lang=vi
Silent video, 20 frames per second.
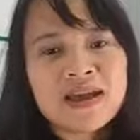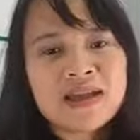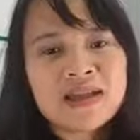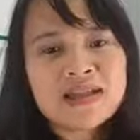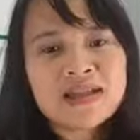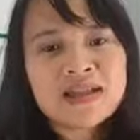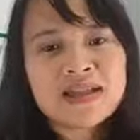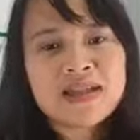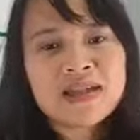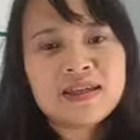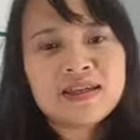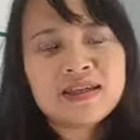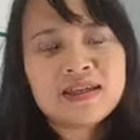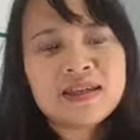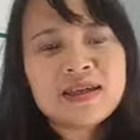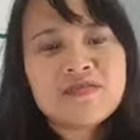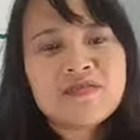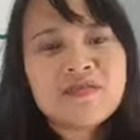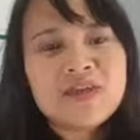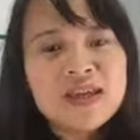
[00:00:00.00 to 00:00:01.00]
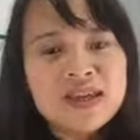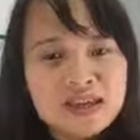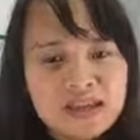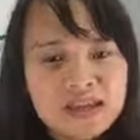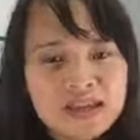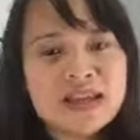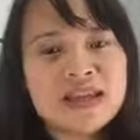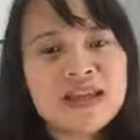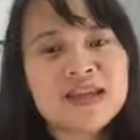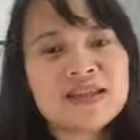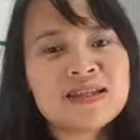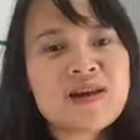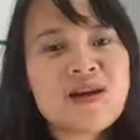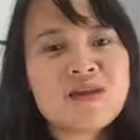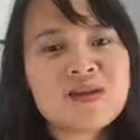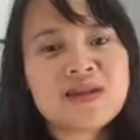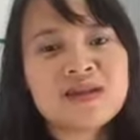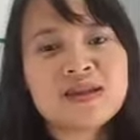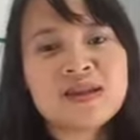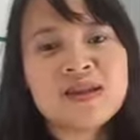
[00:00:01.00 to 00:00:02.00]
Thế thì vì những cái lý do
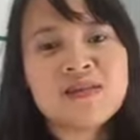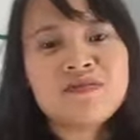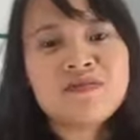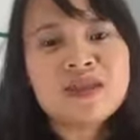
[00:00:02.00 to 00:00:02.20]
như thế,